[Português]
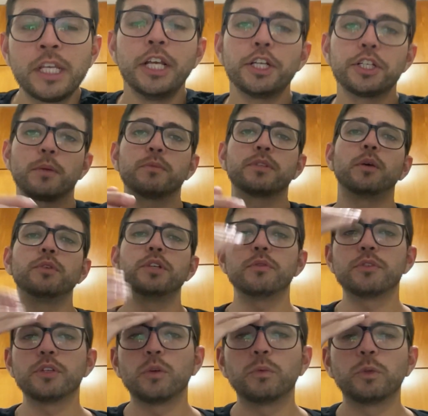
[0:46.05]
Estamos reunidos
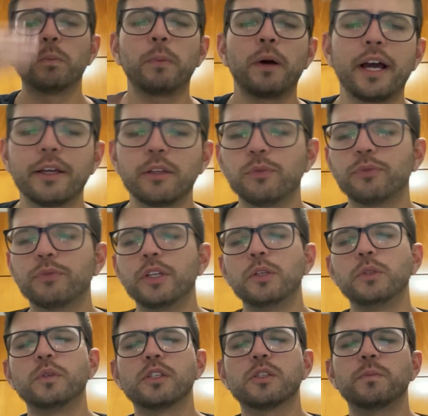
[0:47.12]
em nome do Pai, do Filho e
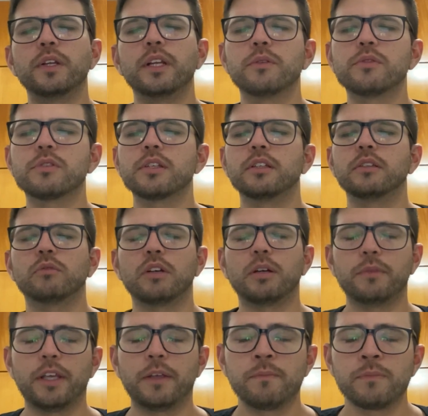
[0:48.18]
do Espírito Santo. Amém.